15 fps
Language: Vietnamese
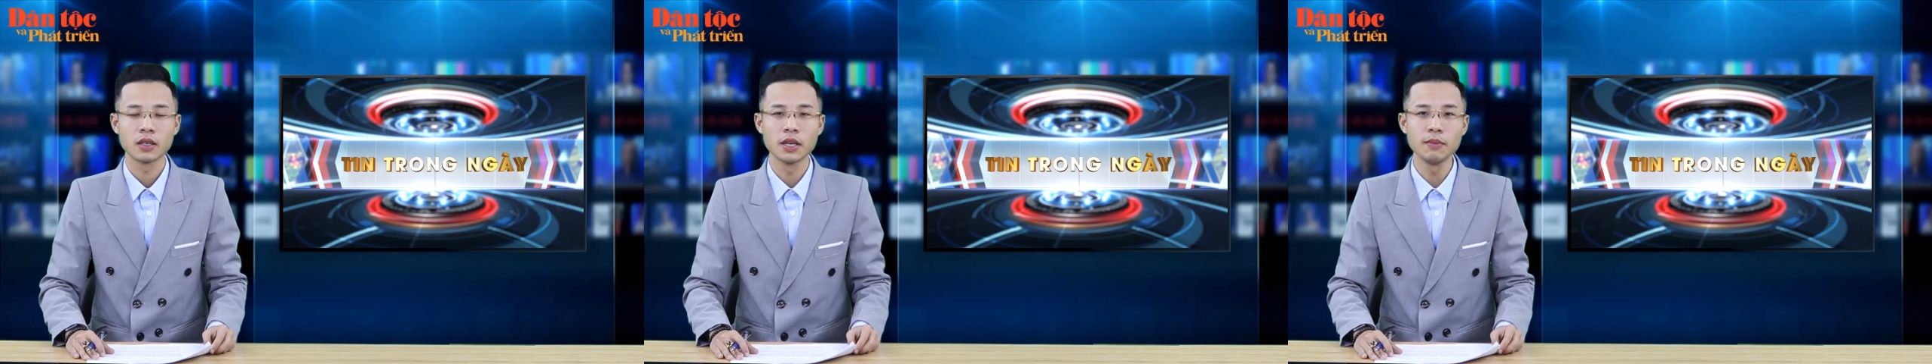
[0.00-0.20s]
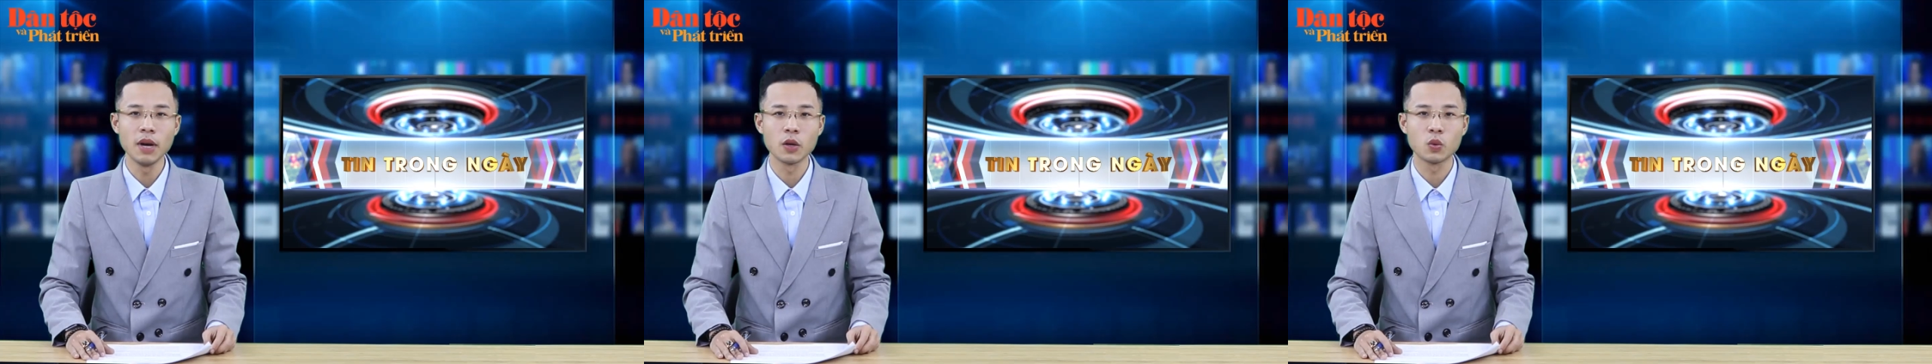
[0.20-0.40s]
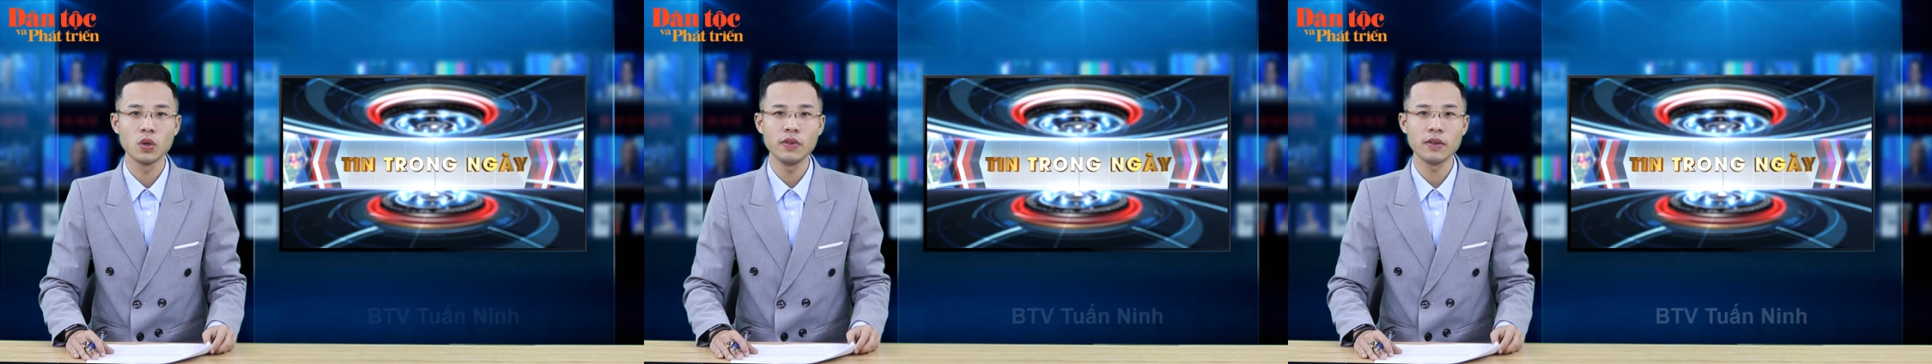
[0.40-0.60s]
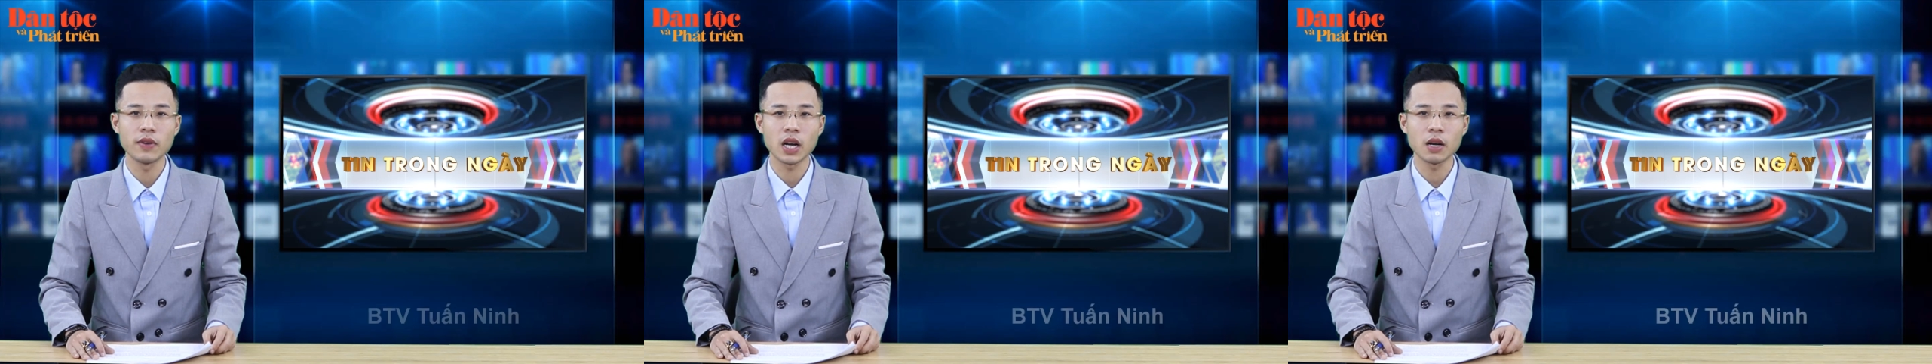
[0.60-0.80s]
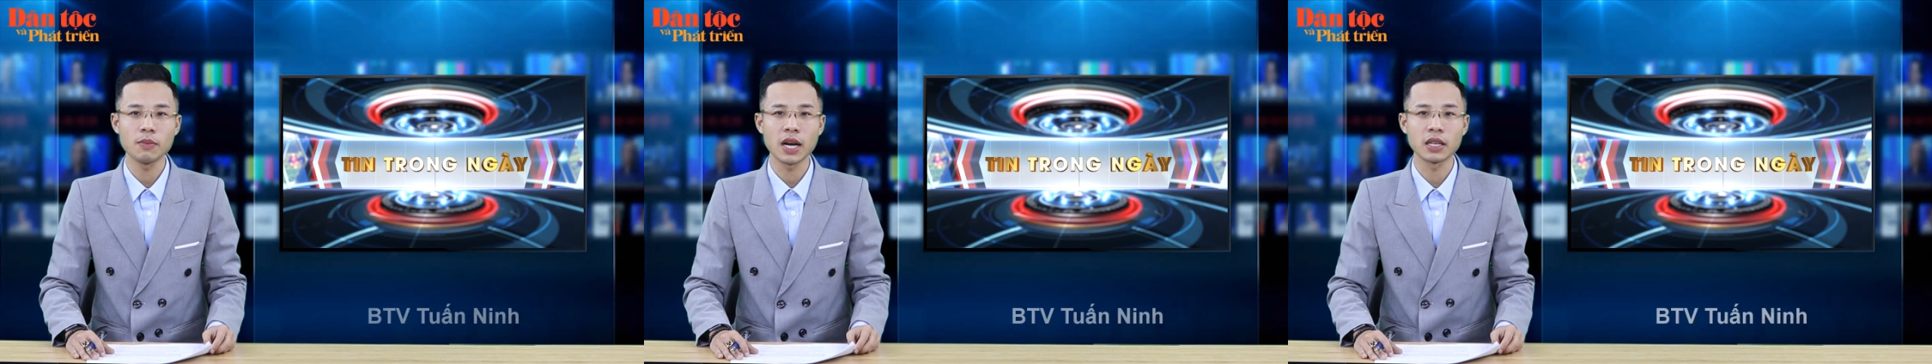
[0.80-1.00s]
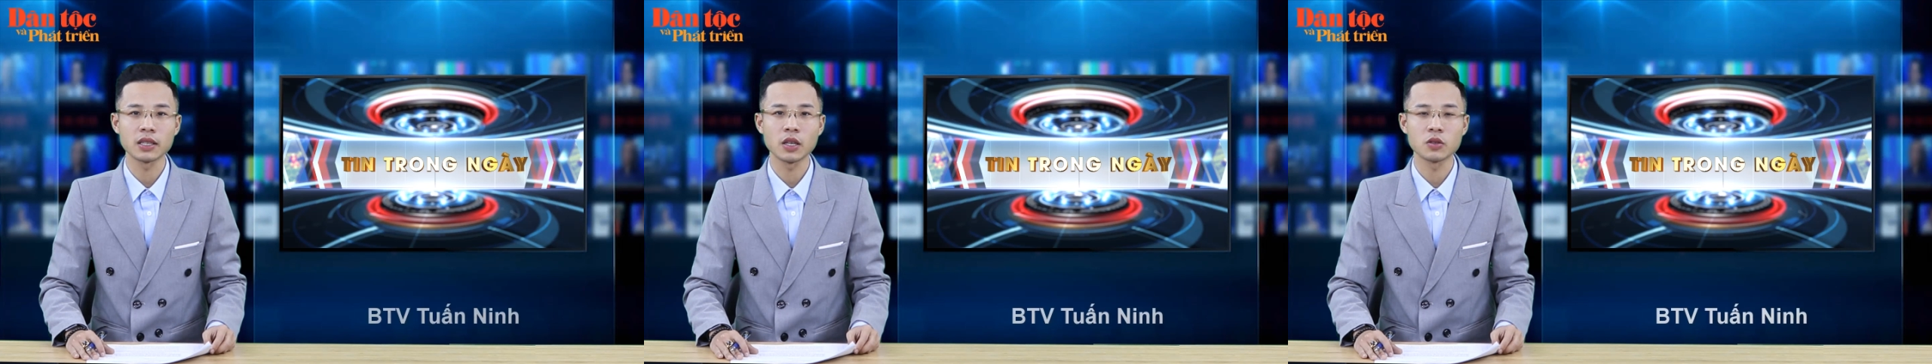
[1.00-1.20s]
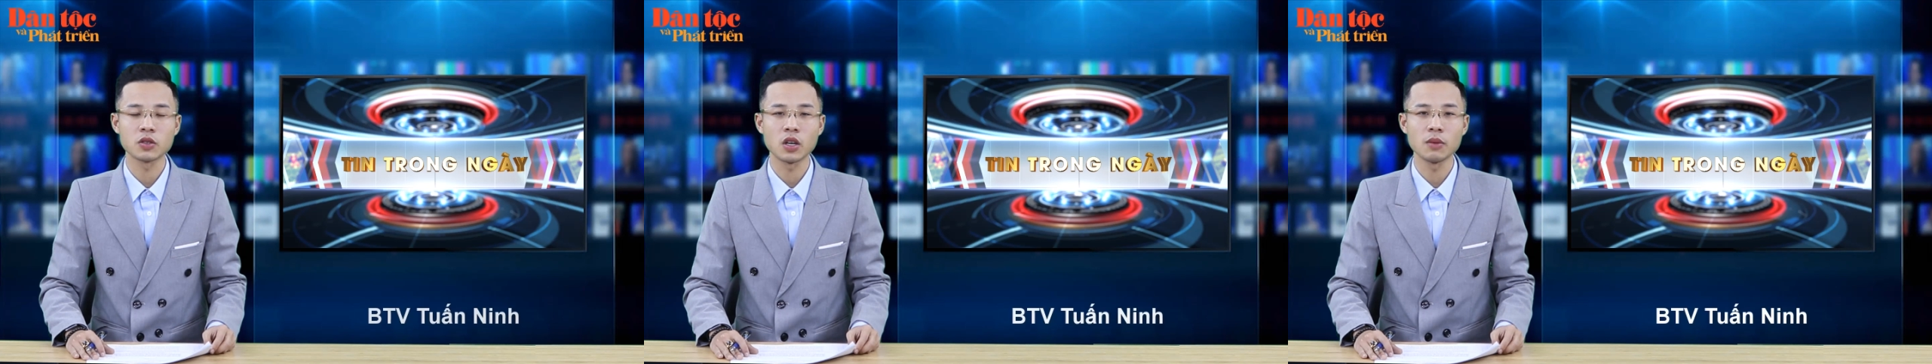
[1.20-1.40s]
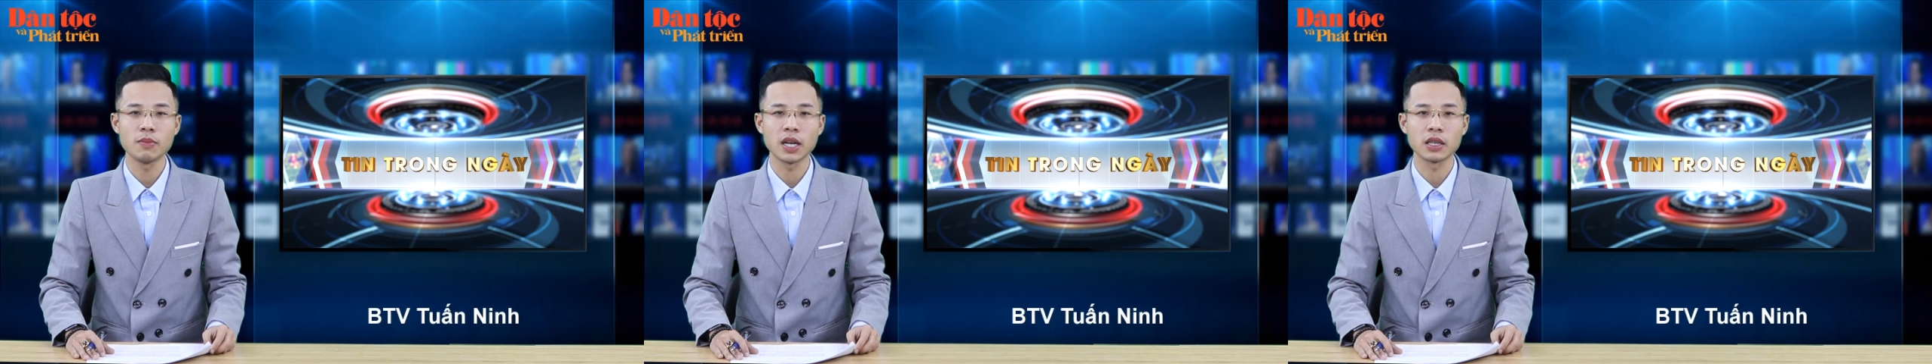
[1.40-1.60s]
Kính mời quý vị và các bạn theo
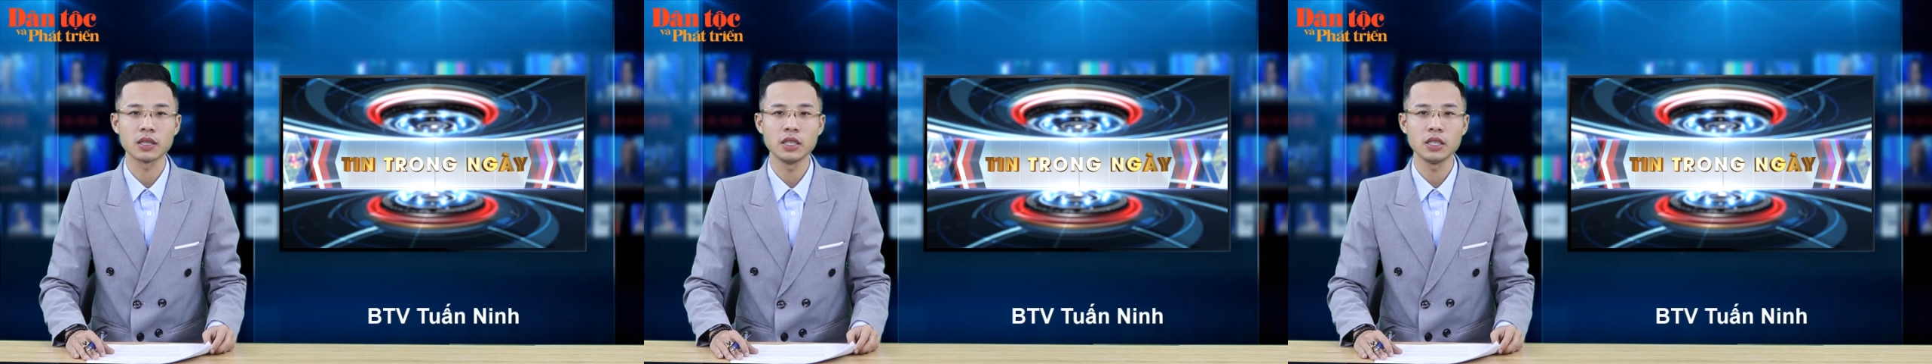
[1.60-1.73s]
dõi bản